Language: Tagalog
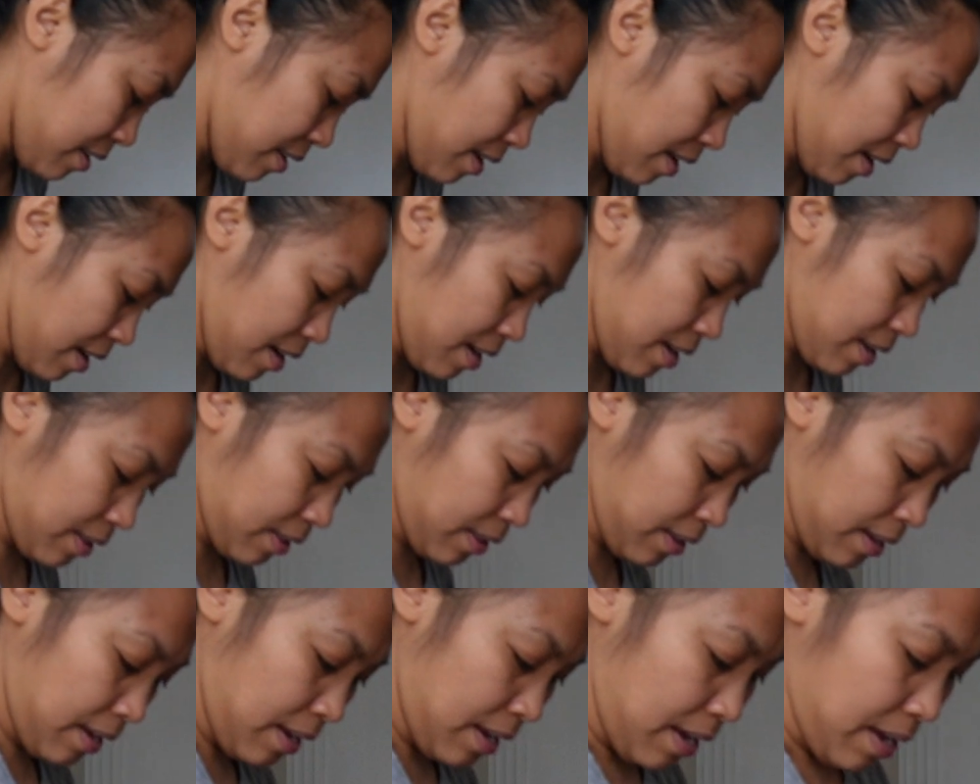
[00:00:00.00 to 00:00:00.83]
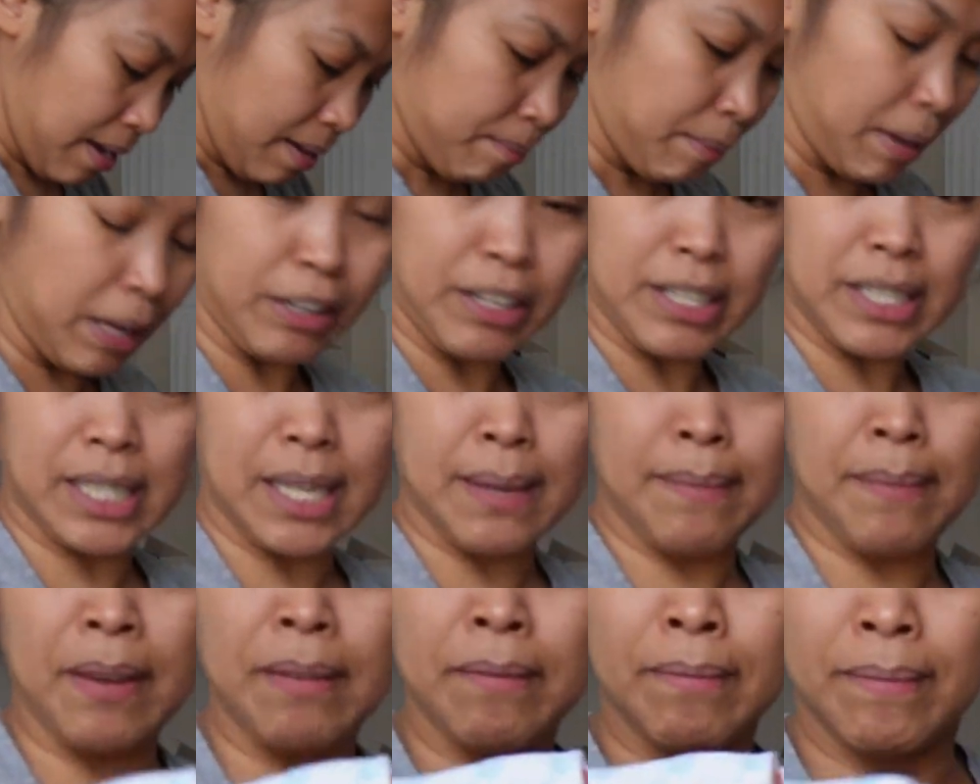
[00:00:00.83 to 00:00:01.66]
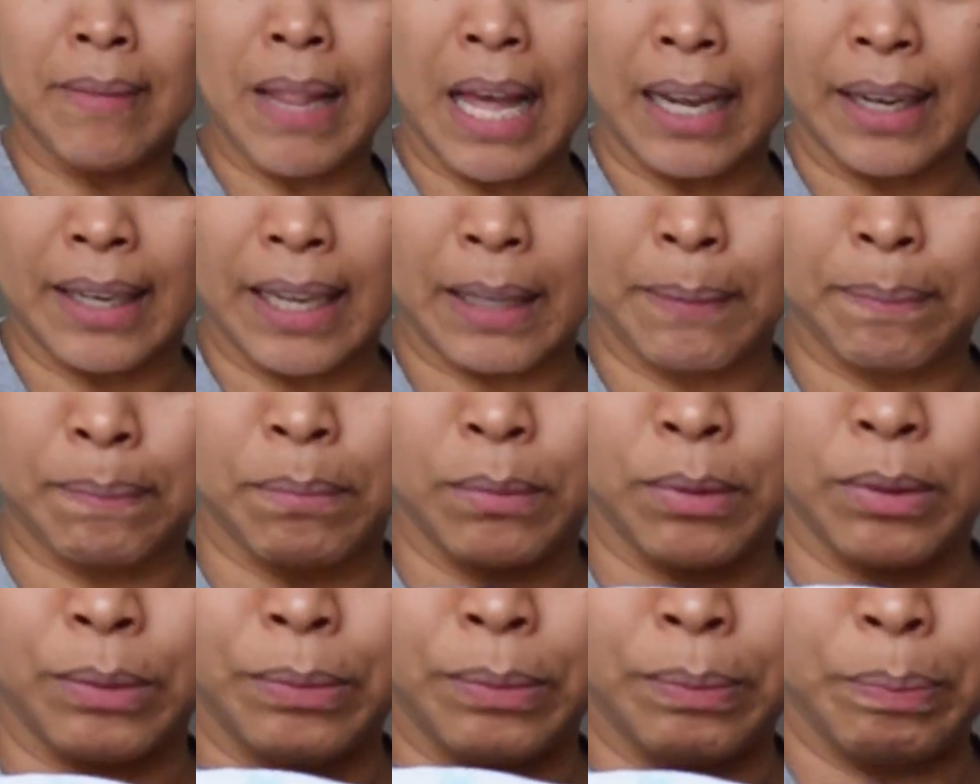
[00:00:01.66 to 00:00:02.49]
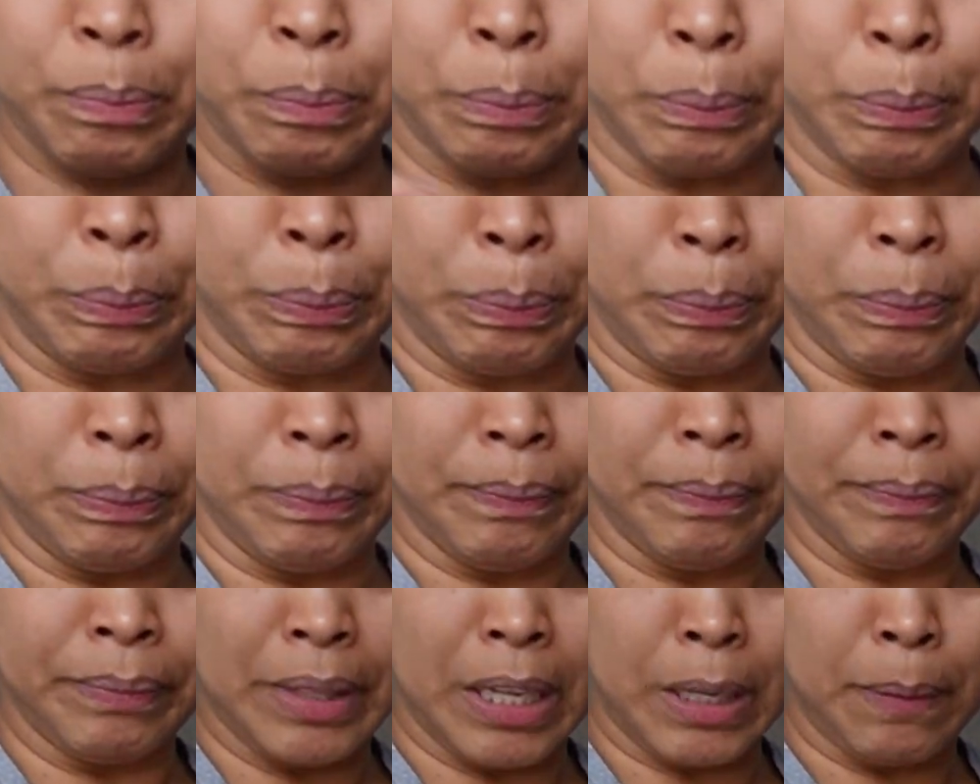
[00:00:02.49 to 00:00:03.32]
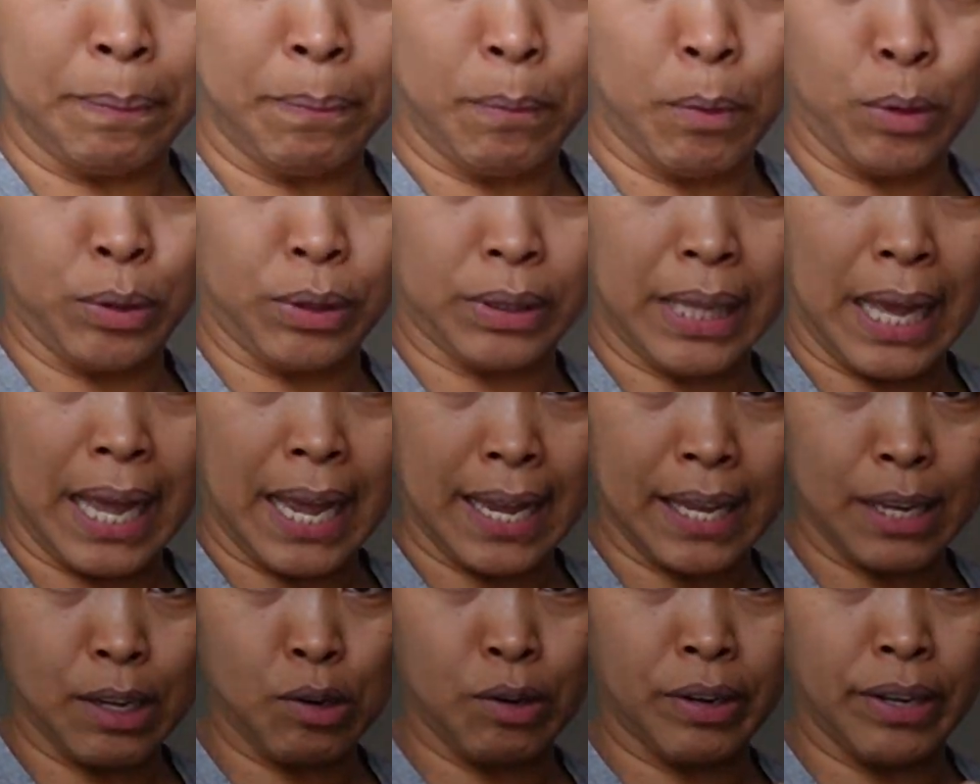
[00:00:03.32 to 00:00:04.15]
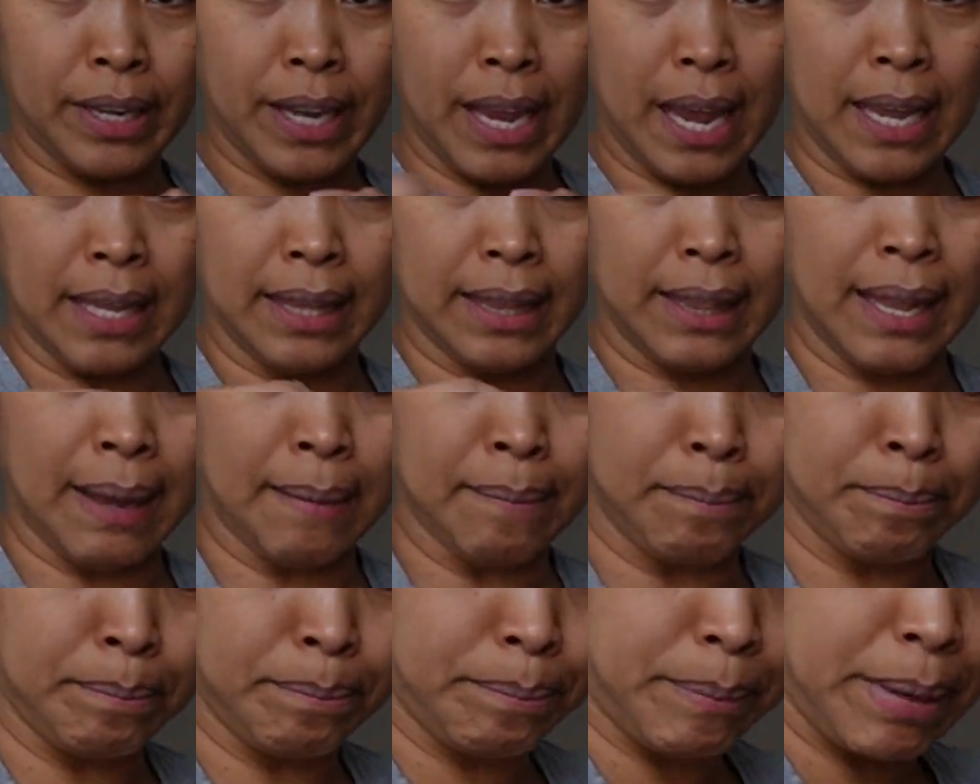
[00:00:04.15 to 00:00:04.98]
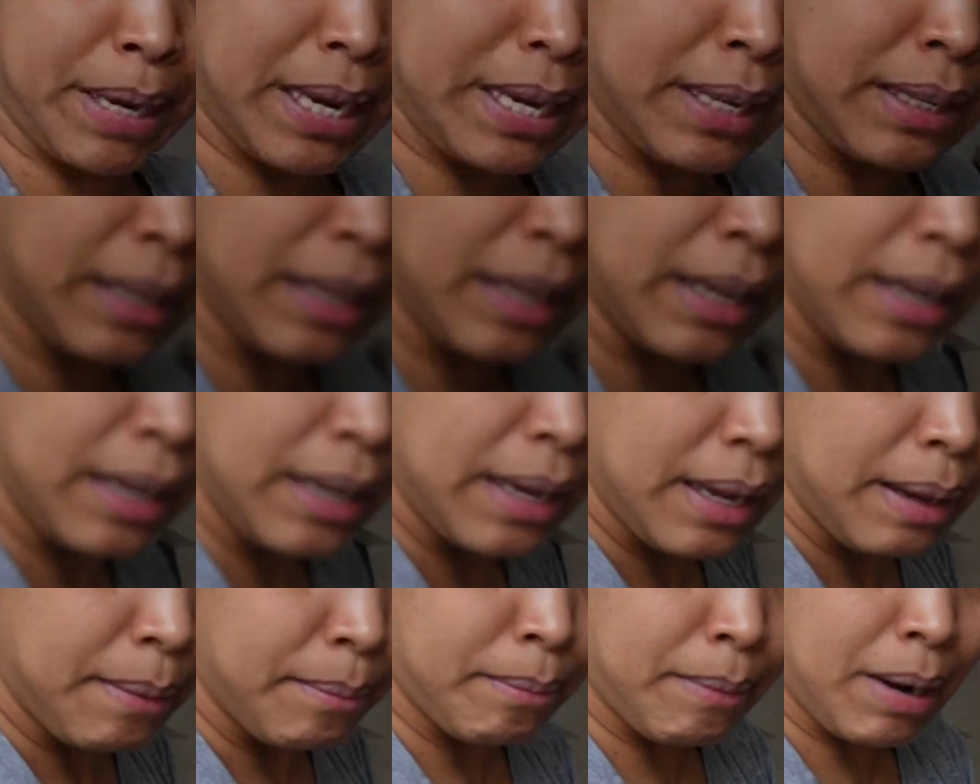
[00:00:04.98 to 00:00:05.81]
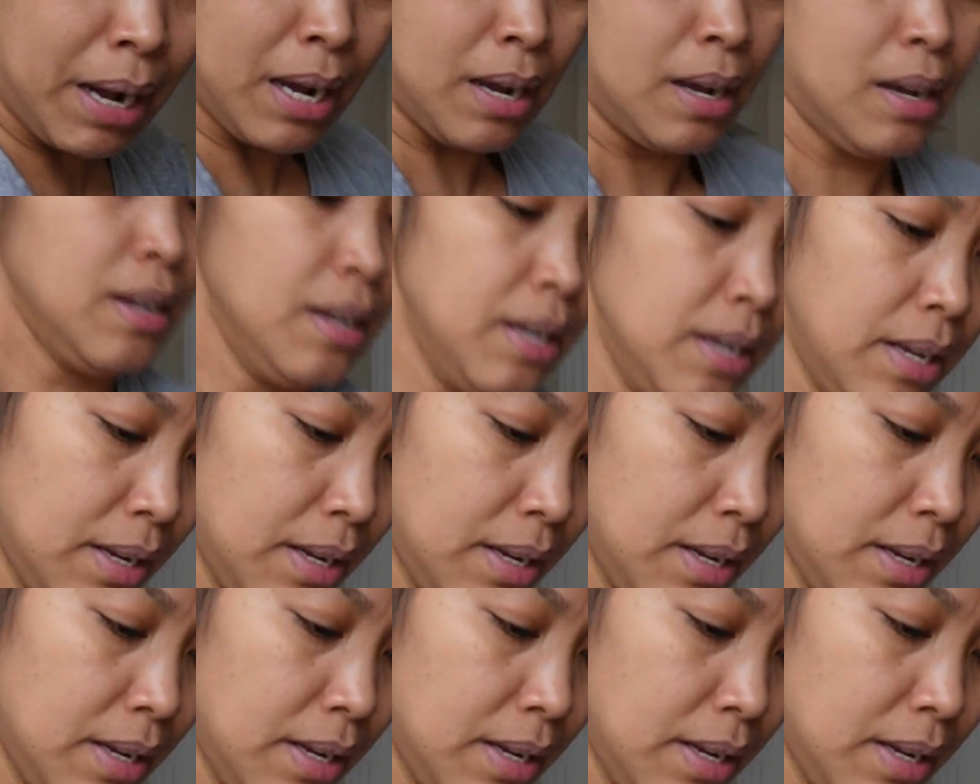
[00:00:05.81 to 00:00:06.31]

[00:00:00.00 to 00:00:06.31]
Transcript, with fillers: Ayan. May receiving blanket din po tayo. Yan, lampin. Ma